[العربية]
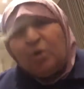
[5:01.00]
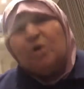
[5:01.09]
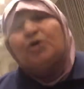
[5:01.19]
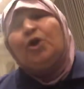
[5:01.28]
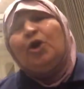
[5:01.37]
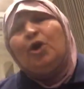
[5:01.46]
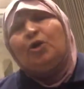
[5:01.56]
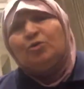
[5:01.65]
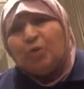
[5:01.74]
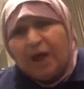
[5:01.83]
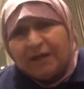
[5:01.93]
قلت لهم
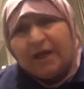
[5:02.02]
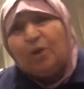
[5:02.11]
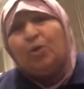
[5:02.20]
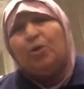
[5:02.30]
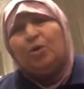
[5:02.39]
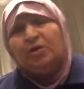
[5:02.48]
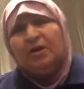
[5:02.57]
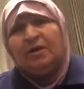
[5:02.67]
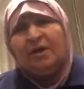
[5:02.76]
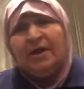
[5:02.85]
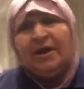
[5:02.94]
ورح اضل اقول لهم
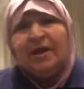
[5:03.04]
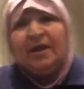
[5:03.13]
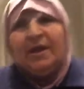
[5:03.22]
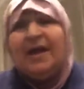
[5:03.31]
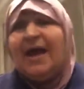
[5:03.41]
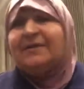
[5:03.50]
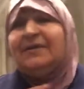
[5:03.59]
لا